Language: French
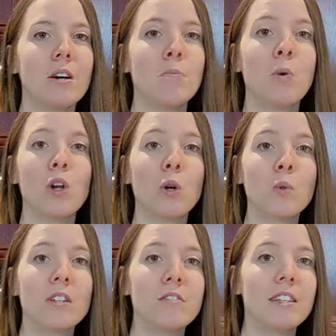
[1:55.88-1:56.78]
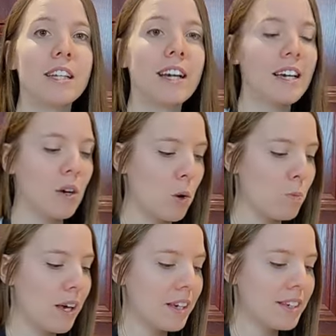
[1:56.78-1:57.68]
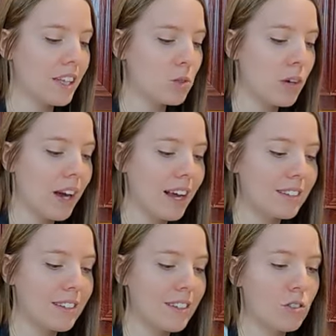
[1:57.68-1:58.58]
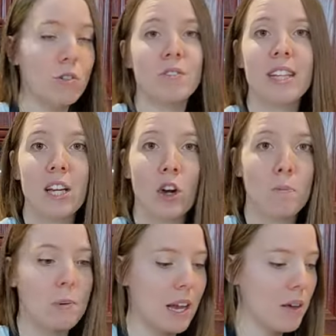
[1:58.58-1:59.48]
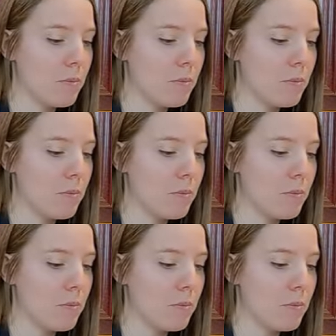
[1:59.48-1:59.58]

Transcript: Pour le côté vinaigré, on met 4 cuillères à thé de vinaigre blanc,